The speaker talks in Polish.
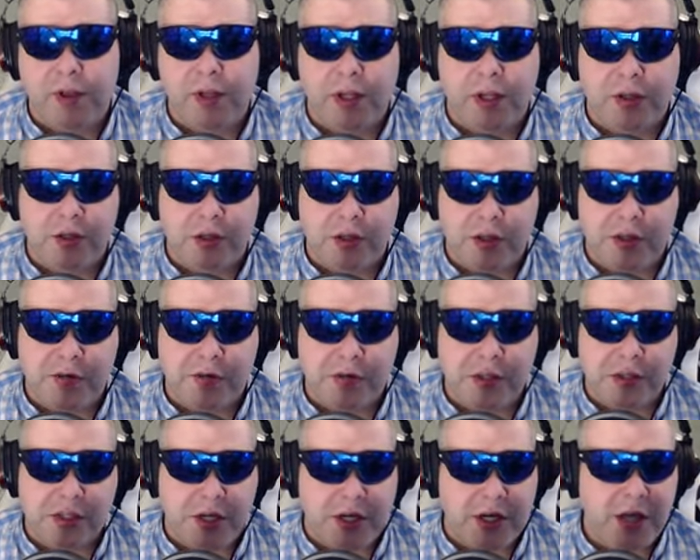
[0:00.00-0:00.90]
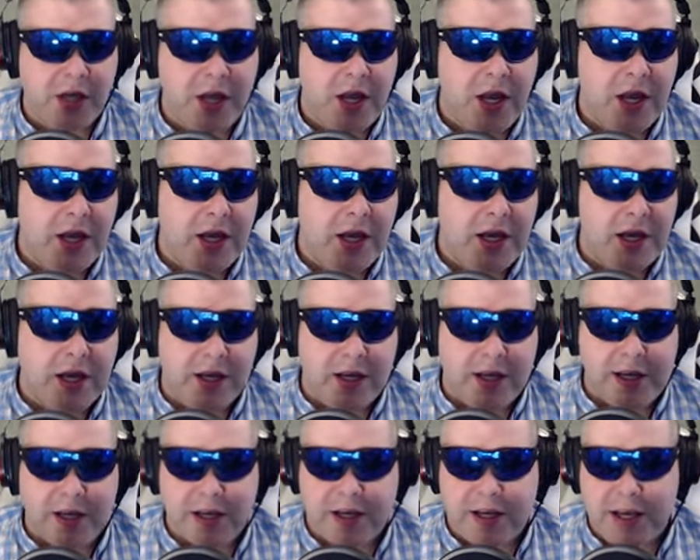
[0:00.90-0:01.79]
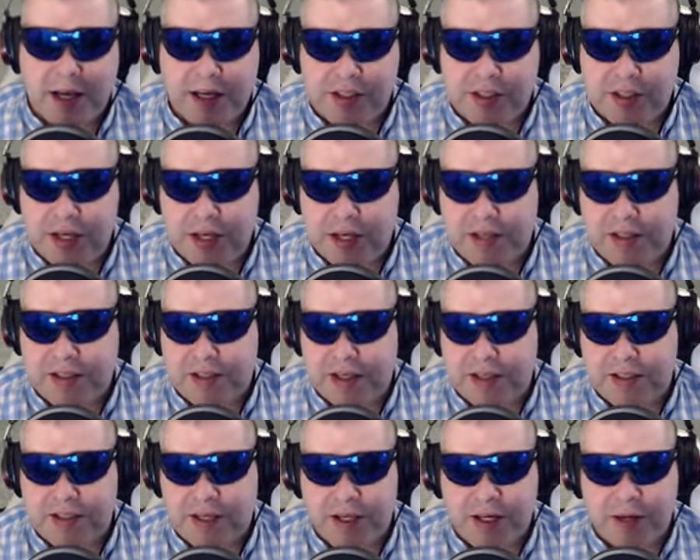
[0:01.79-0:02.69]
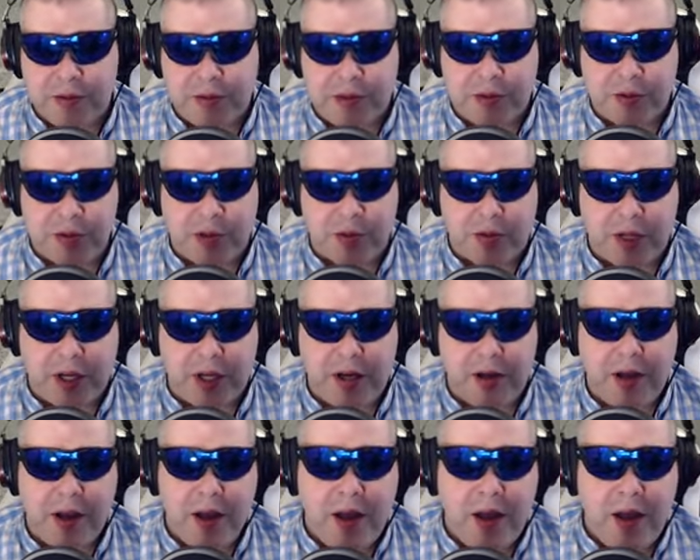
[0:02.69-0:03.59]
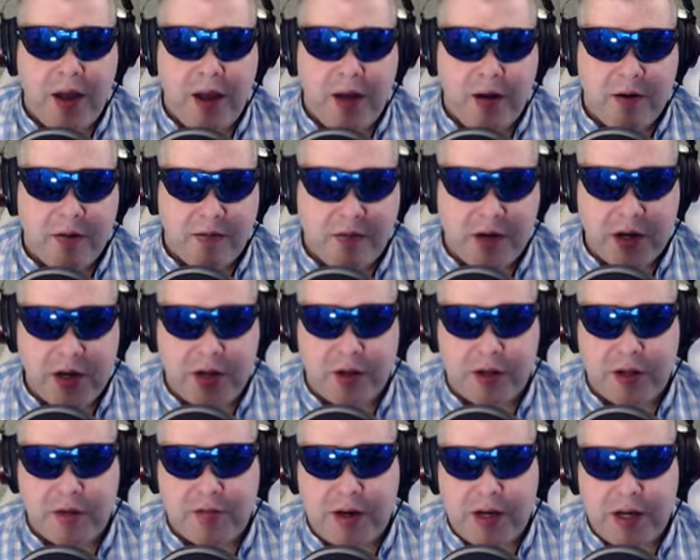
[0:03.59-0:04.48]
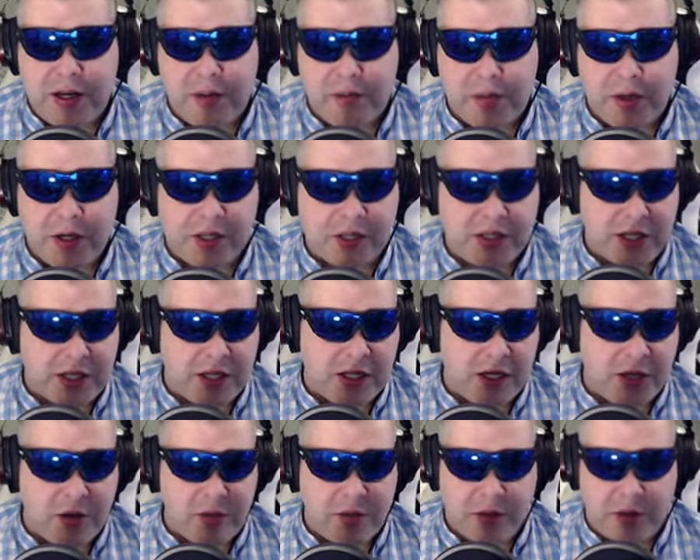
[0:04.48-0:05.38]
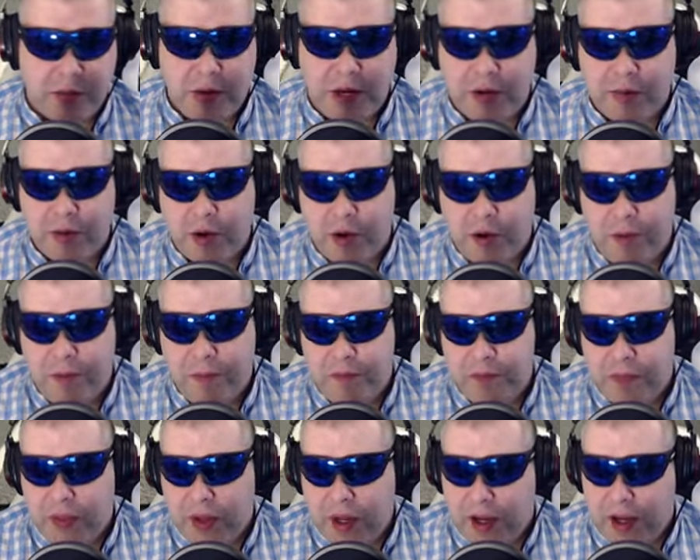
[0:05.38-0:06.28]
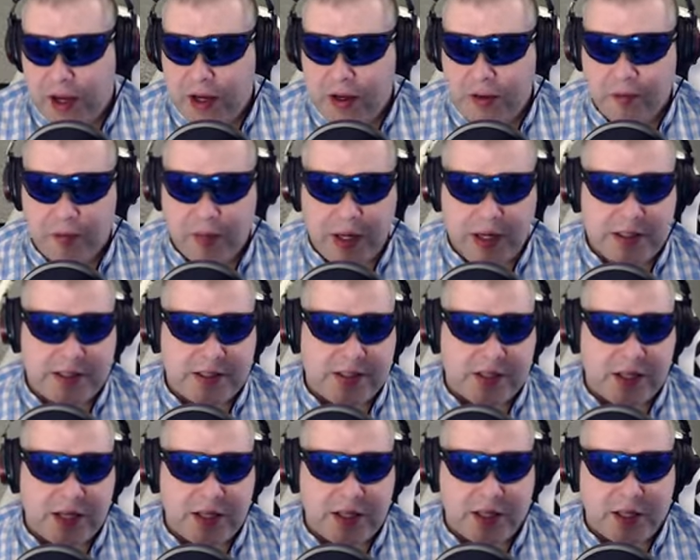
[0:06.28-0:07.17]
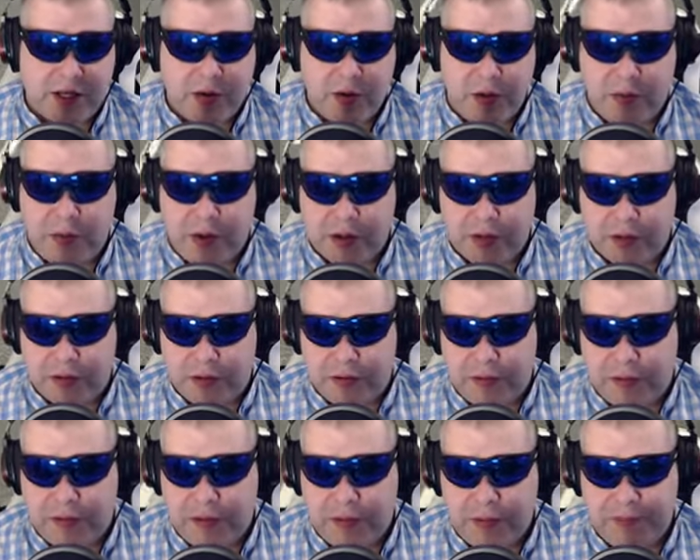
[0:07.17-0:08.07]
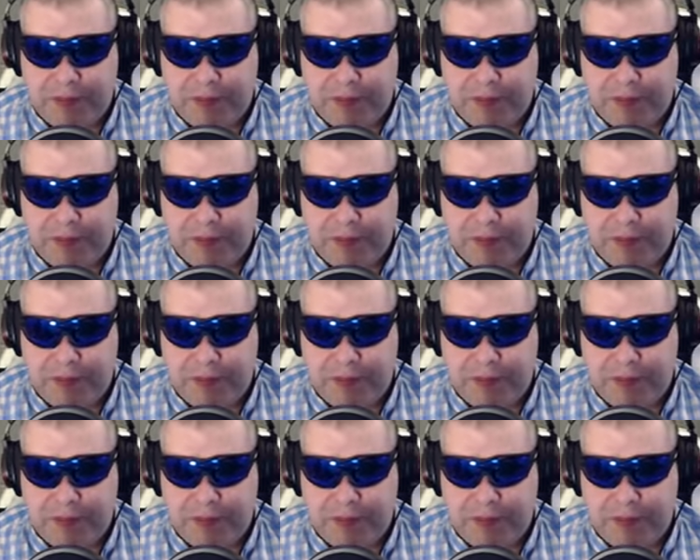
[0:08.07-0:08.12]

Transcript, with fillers: no to oczywiście każde zlecenie byśmy tutaj wykonywali bez żadnego problemu, bez żadnych kłopotów.